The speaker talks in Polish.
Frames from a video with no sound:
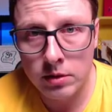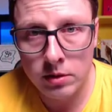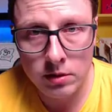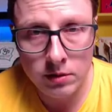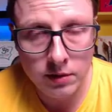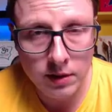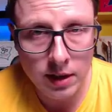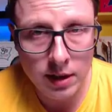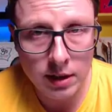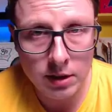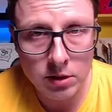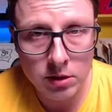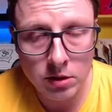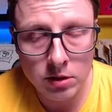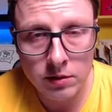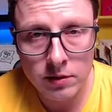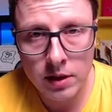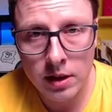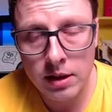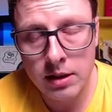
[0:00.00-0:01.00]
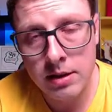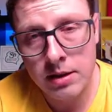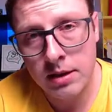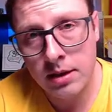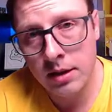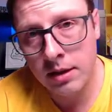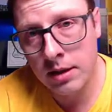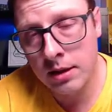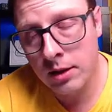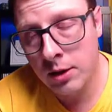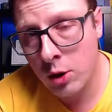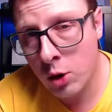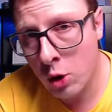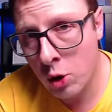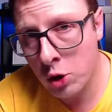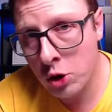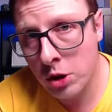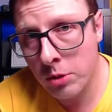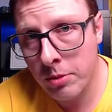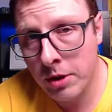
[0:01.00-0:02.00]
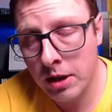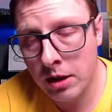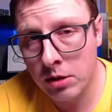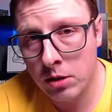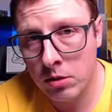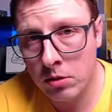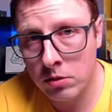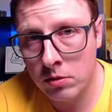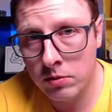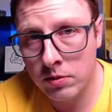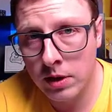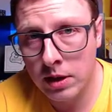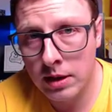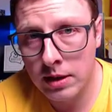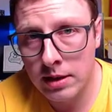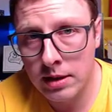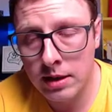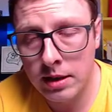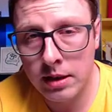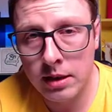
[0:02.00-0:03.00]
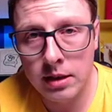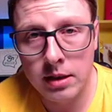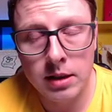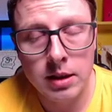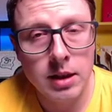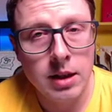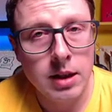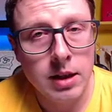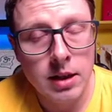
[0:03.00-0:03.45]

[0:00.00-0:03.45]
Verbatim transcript: Dwa elektrony walencyjne, osiem elektronów walencyjnych,